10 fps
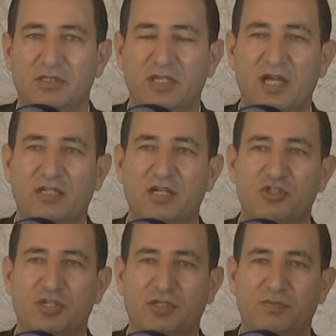
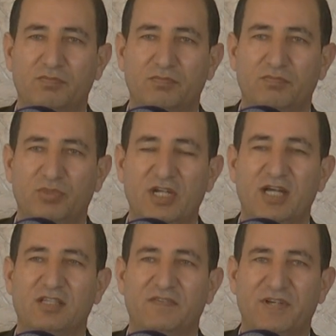yaklaşık bir
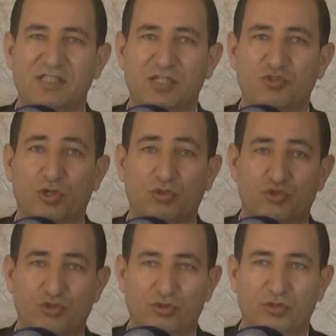aydan fazla çok
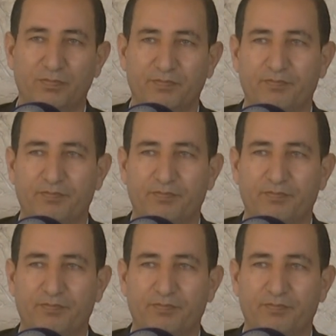düşündüm.